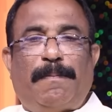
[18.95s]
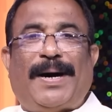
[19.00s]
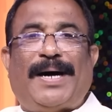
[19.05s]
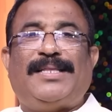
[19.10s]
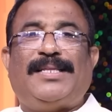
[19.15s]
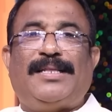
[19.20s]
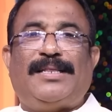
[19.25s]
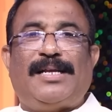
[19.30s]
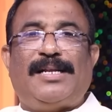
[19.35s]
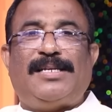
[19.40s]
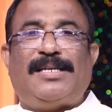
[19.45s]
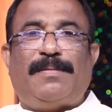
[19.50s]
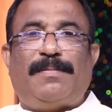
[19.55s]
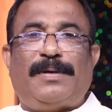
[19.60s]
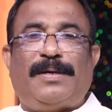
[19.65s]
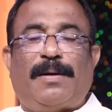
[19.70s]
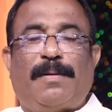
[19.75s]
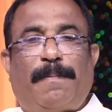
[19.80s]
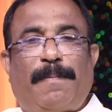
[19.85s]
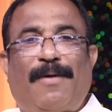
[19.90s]
బాధ్యతలు
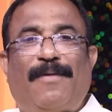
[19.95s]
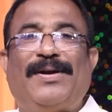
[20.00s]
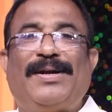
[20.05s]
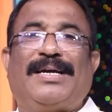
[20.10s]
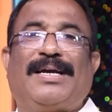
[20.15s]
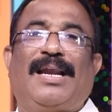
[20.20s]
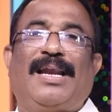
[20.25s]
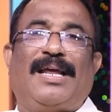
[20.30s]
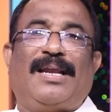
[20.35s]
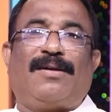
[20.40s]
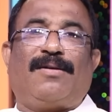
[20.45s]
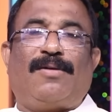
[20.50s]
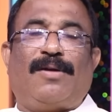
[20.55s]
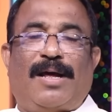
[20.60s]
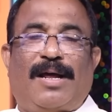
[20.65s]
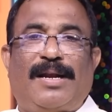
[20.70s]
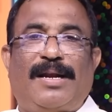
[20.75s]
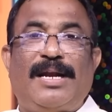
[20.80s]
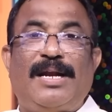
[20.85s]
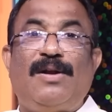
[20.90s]
చేపట్టిన పవన్ కళ్యాణ్
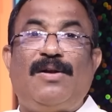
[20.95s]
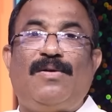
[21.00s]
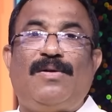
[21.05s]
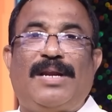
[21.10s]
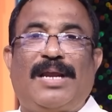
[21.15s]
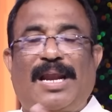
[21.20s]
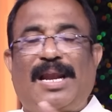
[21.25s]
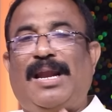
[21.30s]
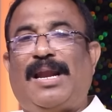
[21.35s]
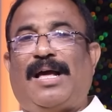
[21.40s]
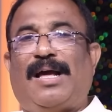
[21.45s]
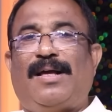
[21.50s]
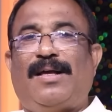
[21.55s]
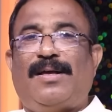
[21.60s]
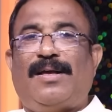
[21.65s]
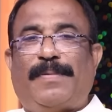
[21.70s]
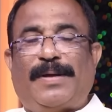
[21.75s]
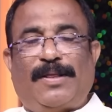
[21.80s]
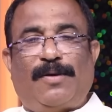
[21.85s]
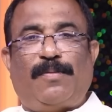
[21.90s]
కూడా రెండు నెలల
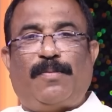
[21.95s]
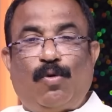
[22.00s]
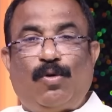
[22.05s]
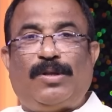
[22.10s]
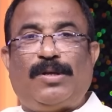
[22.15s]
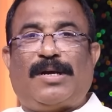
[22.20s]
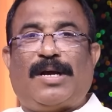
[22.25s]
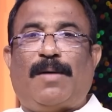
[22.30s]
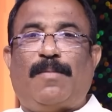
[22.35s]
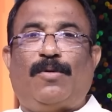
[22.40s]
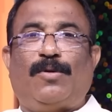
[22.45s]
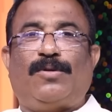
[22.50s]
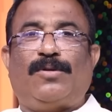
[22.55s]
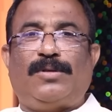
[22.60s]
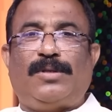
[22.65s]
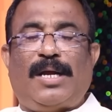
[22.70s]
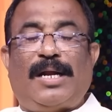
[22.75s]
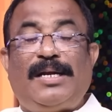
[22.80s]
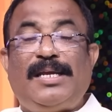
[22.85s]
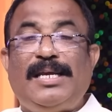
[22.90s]
పదవి పూర్తి
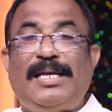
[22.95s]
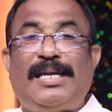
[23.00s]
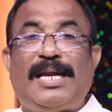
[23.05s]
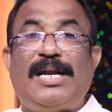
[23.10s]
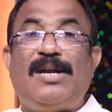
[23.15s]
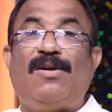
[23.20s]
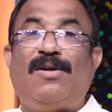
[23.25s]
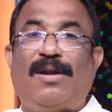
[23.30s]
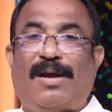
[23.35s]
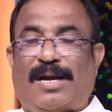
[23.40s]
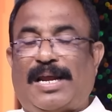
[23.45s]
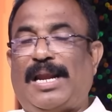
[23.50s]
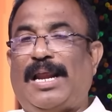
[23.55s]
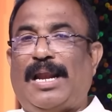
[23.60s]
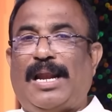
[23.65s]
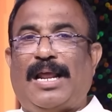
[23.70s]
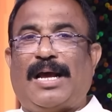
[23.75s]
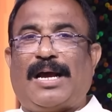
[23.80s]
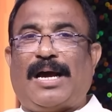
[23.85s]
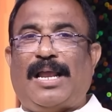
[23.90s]
కాబోతుంది అంటే ఈ రెండు
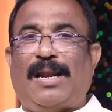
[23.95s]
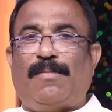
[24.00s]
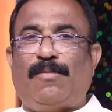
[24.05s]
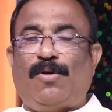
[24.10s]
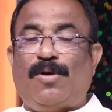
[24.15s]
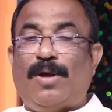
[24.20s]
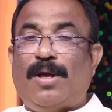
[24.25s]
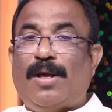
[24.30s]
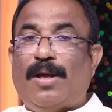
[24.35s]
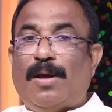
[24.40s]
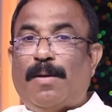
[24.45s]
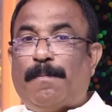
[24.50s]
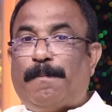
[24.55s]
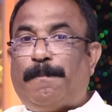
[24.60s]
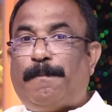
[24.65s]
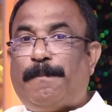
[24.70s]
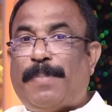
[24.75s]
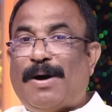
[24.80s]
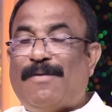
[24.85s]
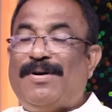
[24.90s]
నెలల కాలంలో
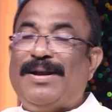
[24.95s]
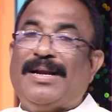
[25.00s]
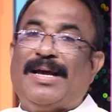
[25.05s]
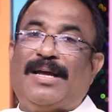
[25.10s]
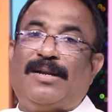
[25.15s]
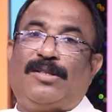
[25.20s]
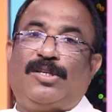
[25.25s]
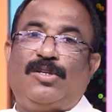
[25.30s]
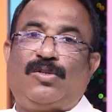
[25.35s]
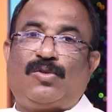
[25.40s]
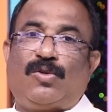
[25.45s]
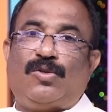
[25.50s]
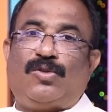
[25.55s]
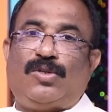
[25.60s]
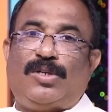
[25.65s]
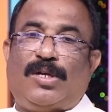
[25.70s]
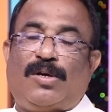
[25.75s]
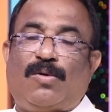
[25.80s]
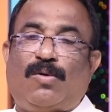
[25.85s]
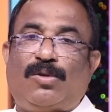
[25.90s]
పవన్ గారు
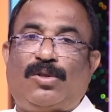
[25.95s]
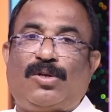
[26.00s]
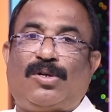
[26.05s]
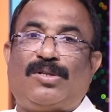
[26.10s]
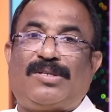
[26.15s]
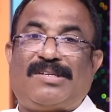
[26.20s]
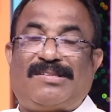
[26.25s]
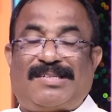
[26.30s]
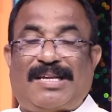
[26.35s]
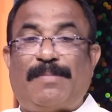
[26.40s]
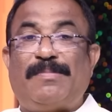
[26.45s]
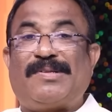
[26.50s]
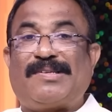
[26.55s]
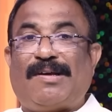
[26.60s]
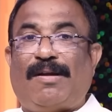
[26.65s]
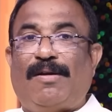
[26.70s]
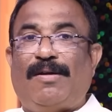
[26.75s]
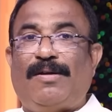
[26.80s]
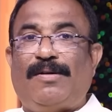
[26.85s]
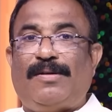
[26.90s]
తీసుకొచ్చిన కొత్త కొత్త
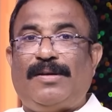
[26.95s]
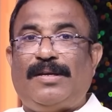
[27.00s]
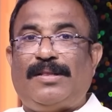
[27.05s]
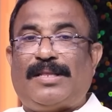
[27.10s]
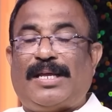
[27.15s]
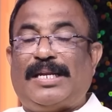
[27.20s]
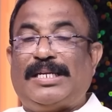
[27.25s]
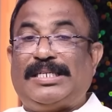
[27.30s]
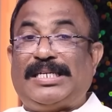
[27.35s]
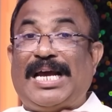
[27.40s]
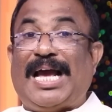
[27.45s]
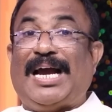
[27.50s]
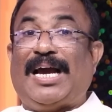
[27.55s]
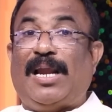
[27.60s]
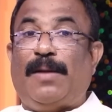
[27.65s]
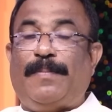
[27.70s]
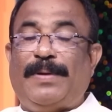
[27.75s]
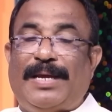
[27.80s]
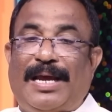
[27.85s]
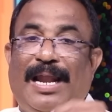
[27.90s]
సంస్కరణలు ఏంటి తన
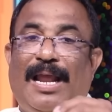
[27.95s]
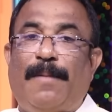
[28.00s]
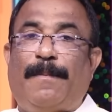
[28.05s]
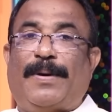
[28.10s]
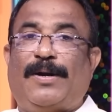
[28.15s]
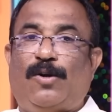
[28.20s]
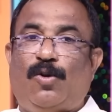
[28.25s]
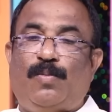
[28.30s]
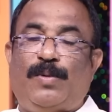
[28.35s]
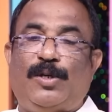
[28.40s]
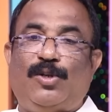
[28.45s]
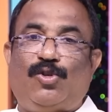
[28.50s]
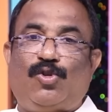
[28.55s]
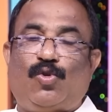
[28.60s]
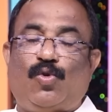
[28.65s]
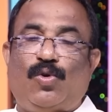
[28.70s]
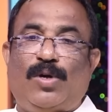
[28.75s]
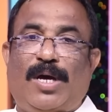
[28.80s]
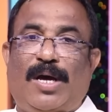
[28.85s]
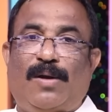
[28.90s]
శాఖలపై ఎలా పట్టు
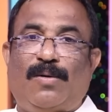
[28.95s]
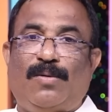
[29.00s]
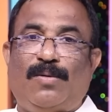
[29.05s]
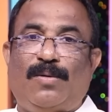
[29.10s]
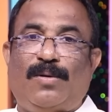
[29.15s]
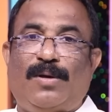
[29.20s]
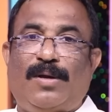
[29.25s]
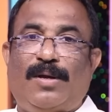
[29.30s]
పెంచుకున్నారు